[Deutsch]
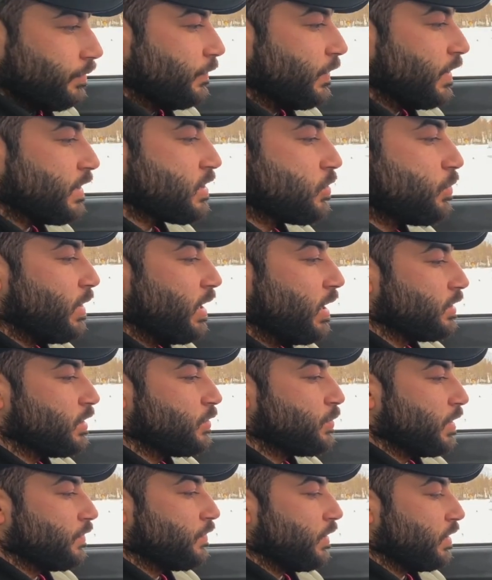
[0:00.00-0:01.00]
Was zu beachten ist
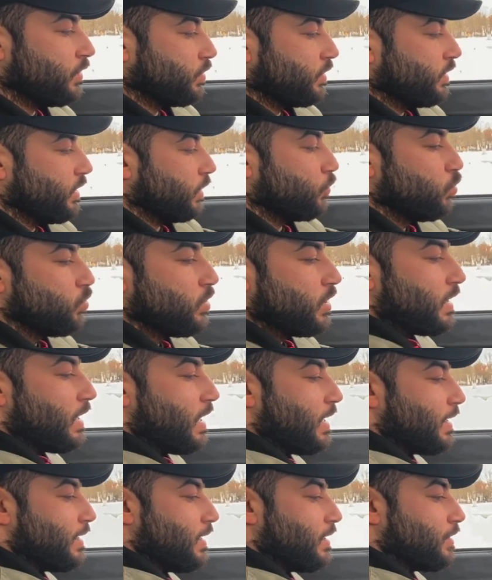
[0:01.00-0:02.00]
bei dem Fahrzeug, der hat
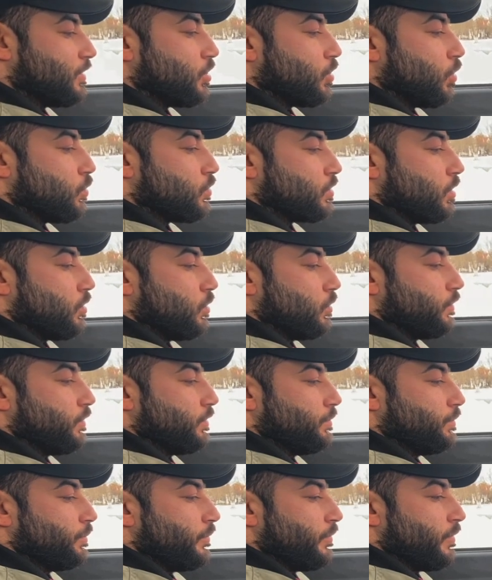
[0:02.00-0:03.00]
188.000
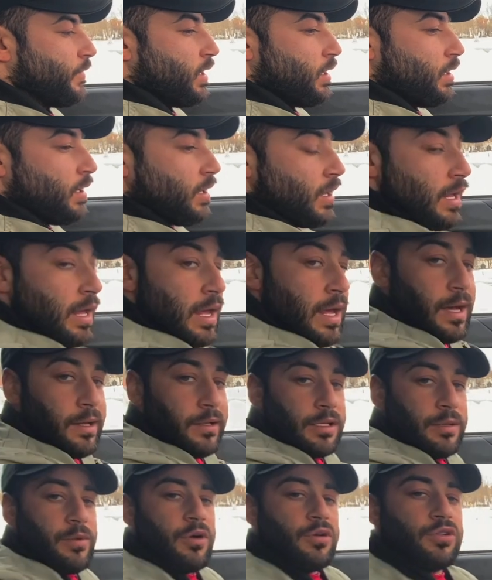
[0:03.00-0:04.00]
gelaufen
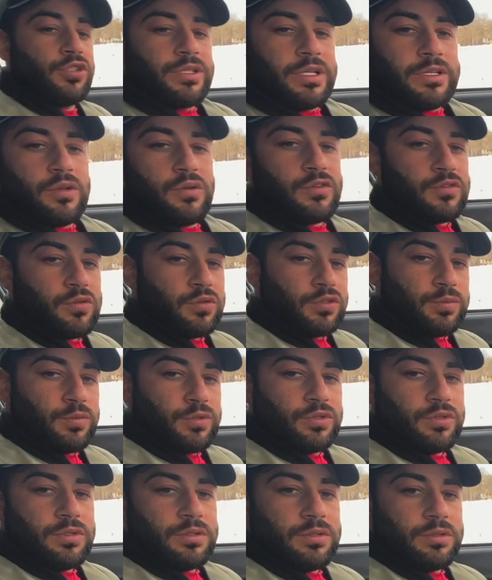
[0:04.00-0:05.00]
hat aber auch schon einen
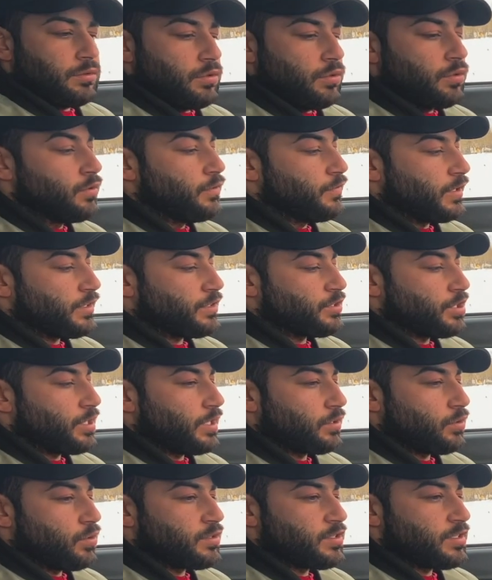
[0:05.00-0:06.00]
Austauschmotor. Und was ich
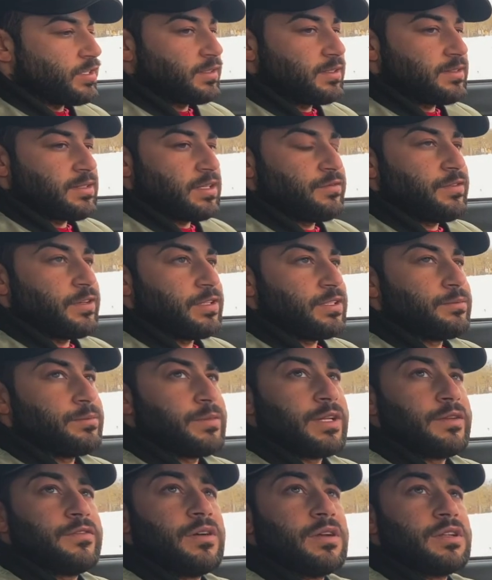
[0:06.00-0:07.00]
halt auch sehr interessant fand
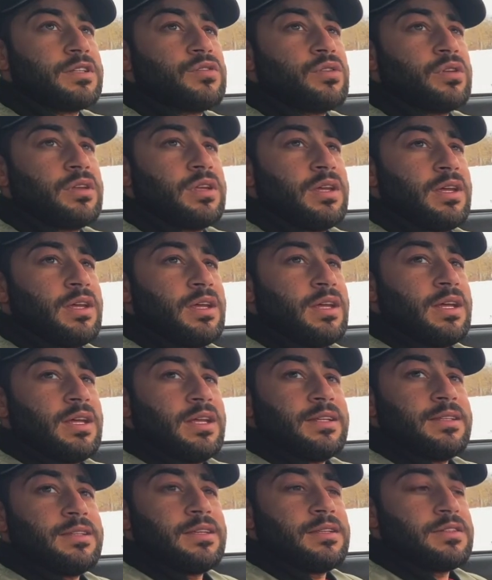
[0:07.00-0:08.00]
bei dem Fahrzeug,
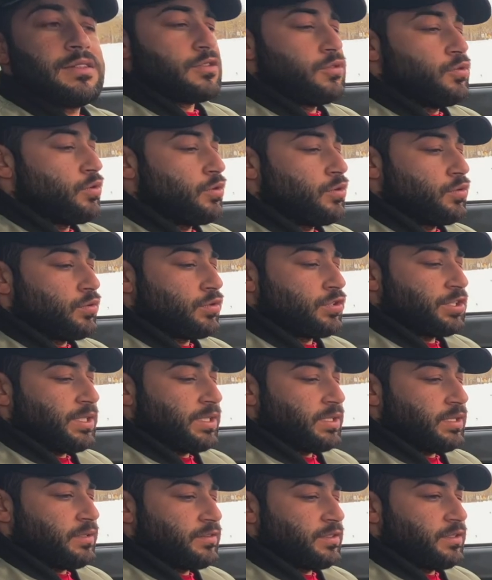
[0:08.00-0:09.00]
der lückenlos
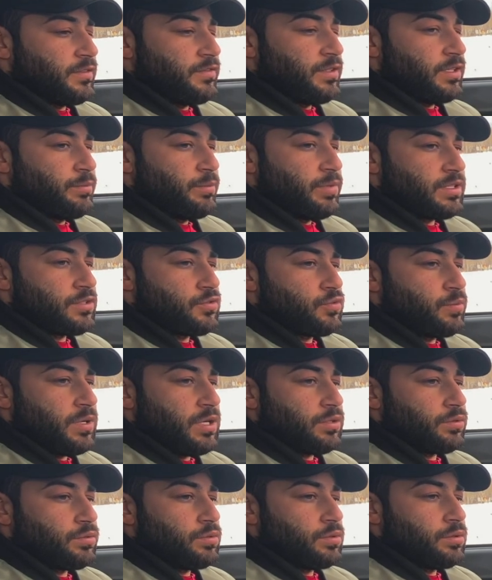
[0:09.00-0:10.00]
Scheckheft gepflegt bei
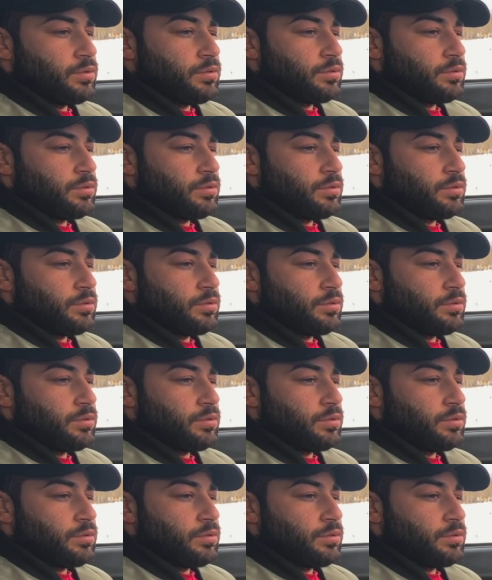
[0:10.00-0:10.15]
Subaru.